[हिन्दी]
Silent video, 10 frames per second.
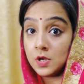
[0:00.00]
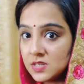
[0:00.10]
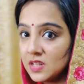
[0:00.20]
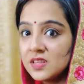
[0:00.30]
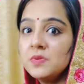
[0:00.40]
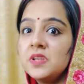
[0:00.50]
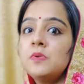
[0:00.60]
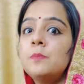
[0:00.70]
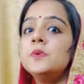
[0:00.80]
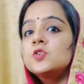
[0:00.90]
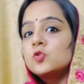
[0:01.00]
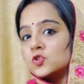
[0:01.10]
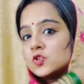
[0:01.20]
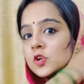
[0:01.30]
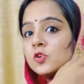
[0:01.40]
जाए जल्दी मेरी मम्मी जी
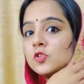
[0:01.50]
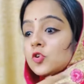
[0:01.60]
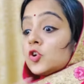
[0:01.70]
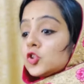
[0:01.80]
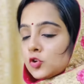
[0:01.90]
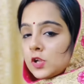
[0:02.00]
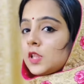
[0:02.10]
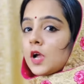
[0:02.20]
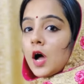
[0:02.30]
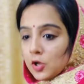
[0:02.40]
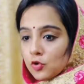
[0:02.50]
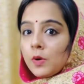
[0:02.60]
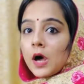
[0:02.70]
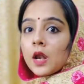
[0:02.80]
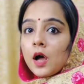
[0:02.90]
खुश नहीं होती उन्होंने तुरंत कहा कि
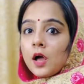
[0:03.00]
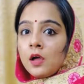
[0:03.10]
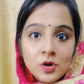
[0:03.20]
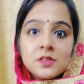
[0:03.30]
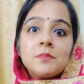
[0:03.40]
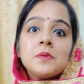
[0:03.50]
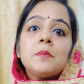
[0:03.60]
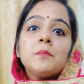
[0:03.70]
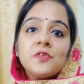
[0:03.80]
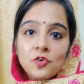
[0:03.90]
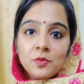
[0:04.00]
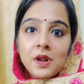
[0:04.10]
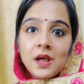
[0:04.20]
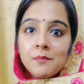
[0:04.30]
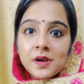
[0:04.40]
रुमाल कहा है तुरंत अपनी मम्मी फोन
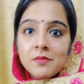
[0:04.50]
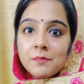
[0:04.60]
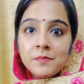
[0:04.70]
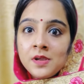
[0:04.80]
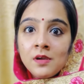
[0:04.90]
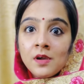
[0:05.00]
मिलाया हमने कहा मम्मी